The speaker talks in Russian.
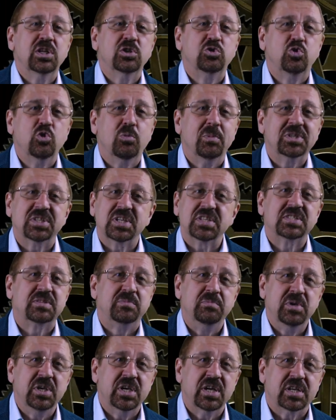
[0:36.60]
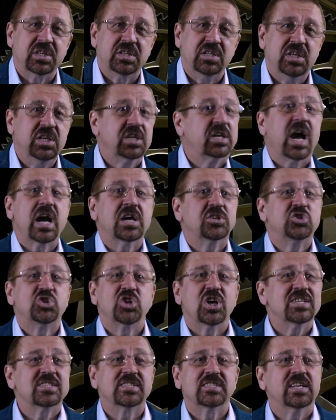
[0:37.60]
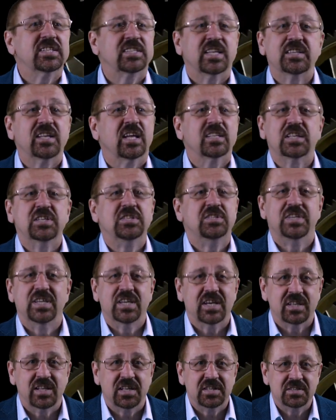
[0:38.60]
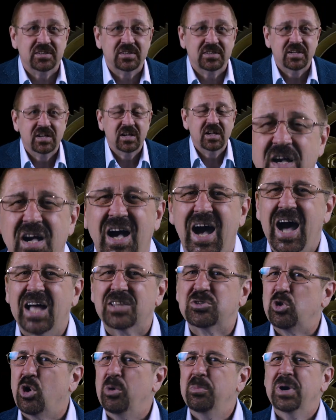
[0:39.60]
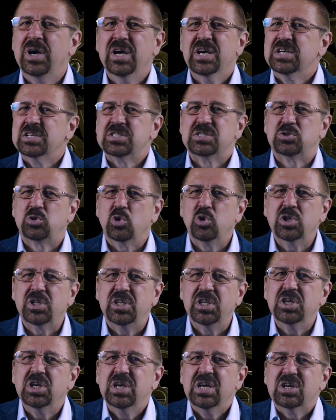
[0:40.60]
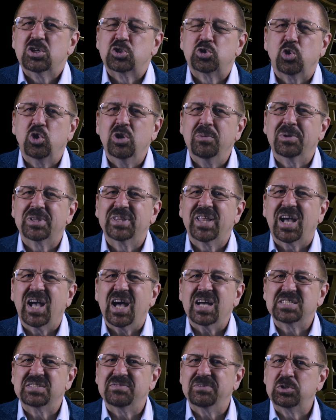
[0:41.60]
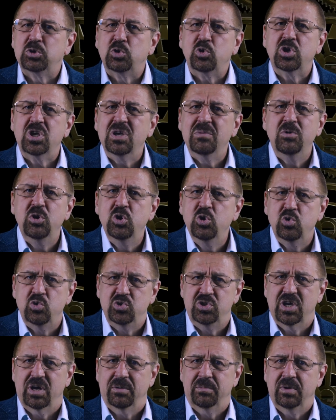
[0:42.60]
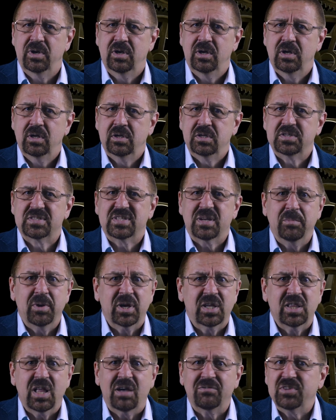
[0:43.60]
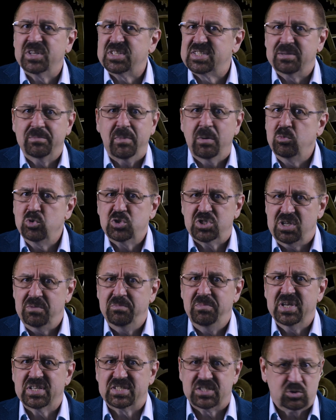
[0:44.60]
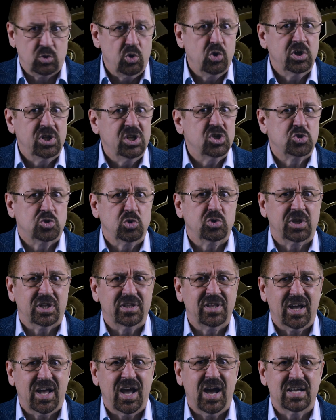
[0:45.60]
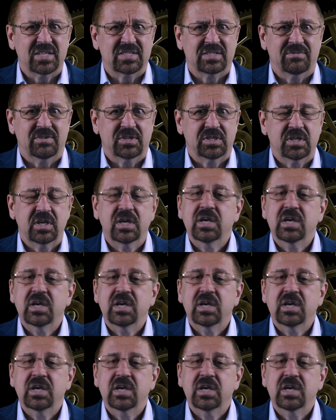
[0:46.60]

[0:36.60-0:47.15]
ли думать о смерти и как часто это надо делать, о том, стоит ли что-либо доказывать другим людям и самое главное, самому себе, стоит ли что-то доказывать